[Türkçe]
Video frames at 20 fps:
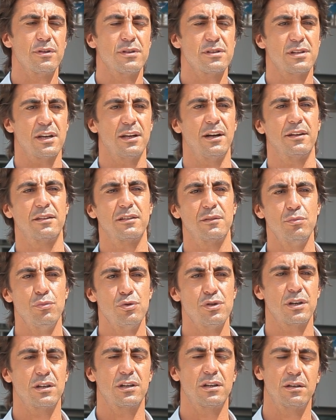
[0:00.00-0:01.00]
sanat,
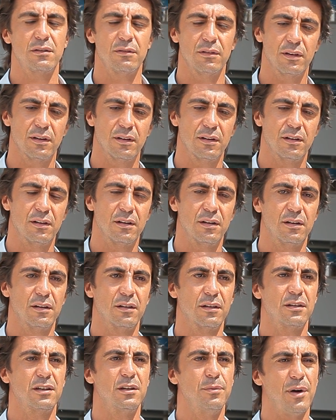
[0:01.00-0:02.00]
müzik
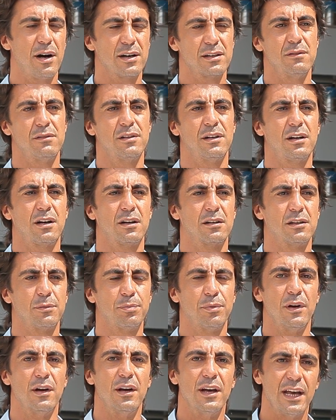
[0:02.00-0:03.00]
gibi aktivitelere katılıp
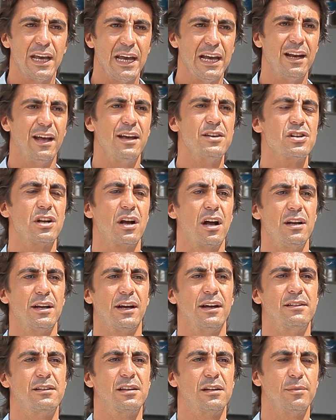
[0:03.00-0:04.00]
eğlenceli hale
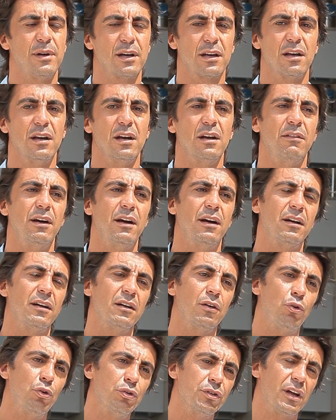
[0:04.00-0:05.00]
getirmek ve
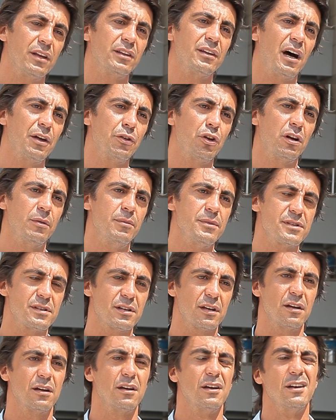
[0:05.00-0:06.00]
ondan daha da önemlisi
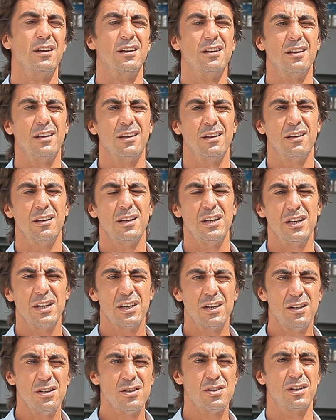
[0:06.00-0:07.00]
e,
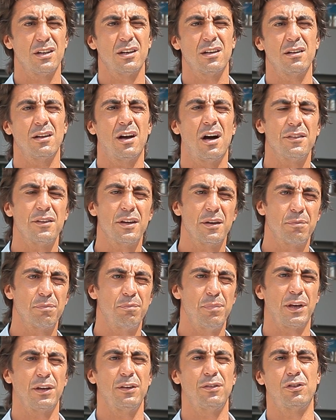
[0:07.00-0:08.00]
İngilizceyi daha da
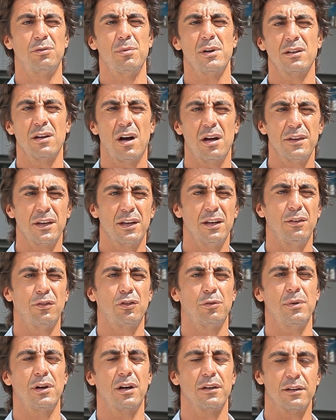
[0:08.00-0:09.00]
pekiştirmek, daha da
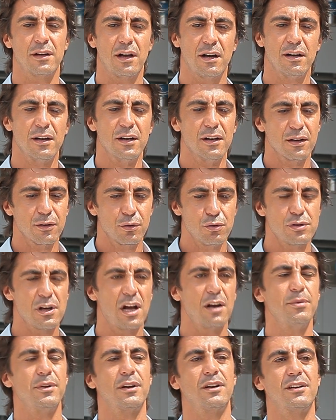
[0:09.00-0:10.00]
geliştirmek adına
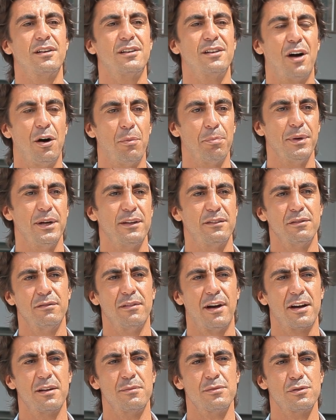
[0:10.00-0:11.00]
güzel bir kamp eğitim
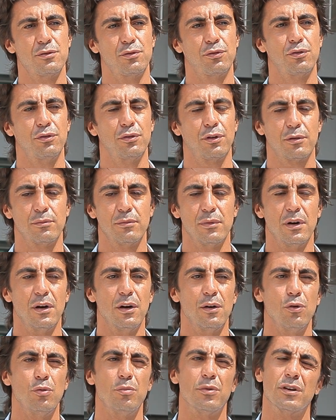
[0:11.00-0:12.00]
verdiğimizi düşünüyorum.
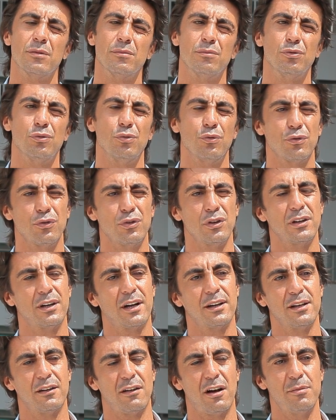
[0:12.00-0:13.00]
Umarım bu uzun
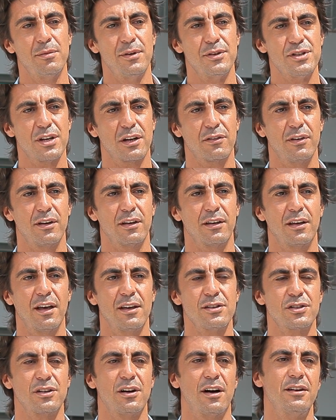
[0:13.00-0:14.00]
yıllar devam edecek ve
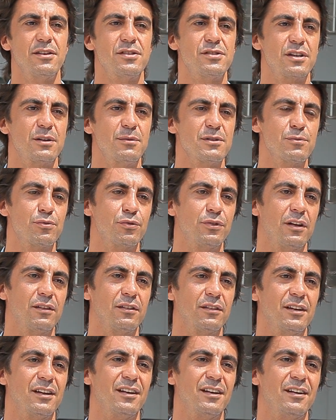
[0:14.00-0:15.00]
genç kardeşlerimiz buradan
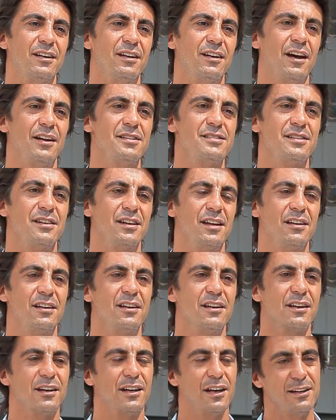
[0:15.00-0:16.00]
her sene
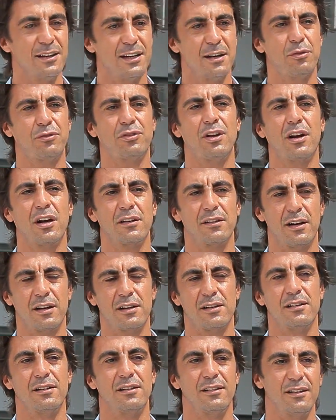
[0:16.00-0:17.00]
kendilerine bir şey katarak
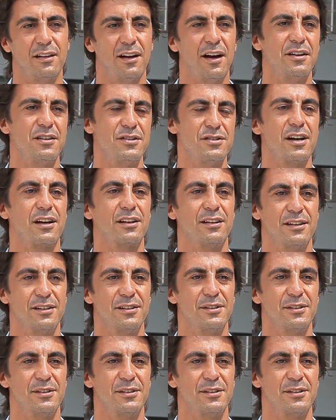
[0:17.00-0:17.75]
ayrılacaklar.